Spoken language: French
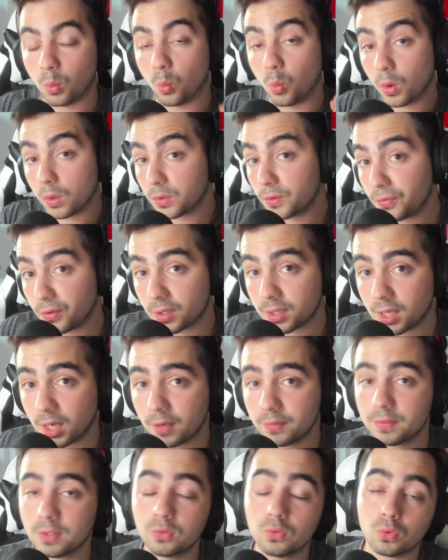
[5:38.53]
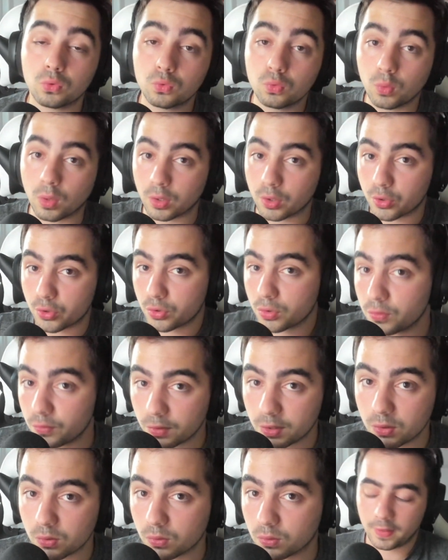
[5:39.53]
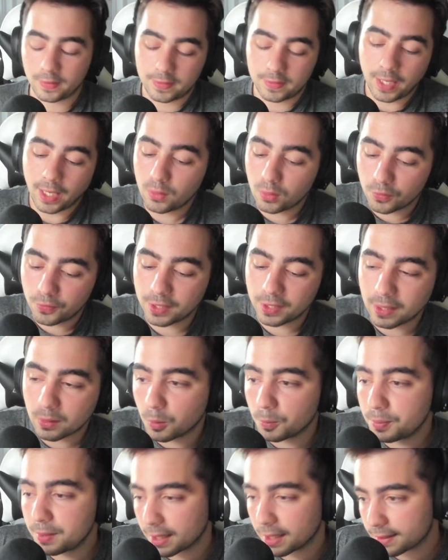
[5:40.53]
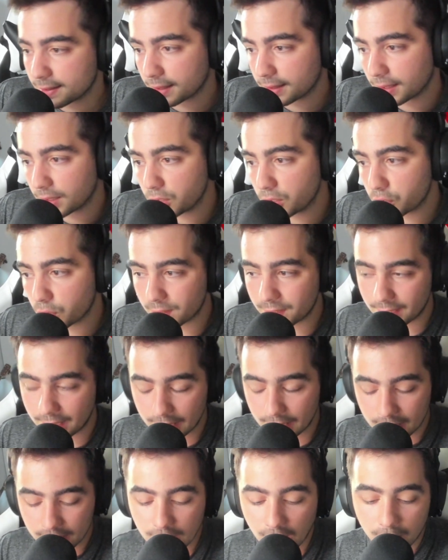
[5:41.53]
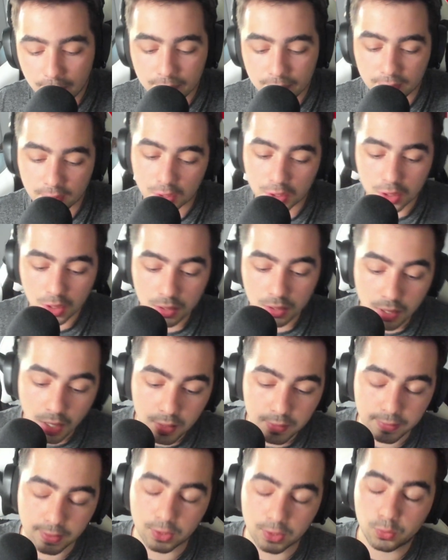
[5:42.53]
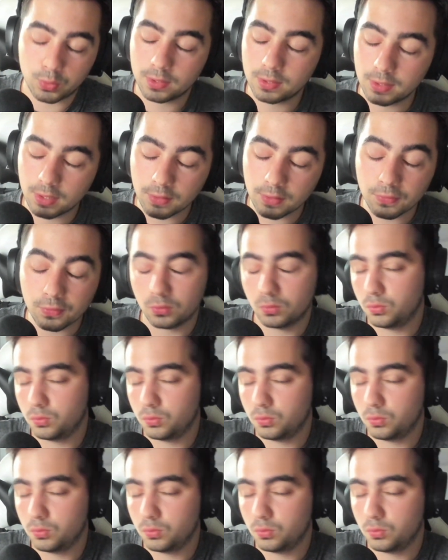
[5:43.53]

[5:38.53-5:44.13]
World of Warcraft est surtout un jeu vidéo. Certes, le fait d'accomplir certaines choses in-game c'est génial, c'est jouissif,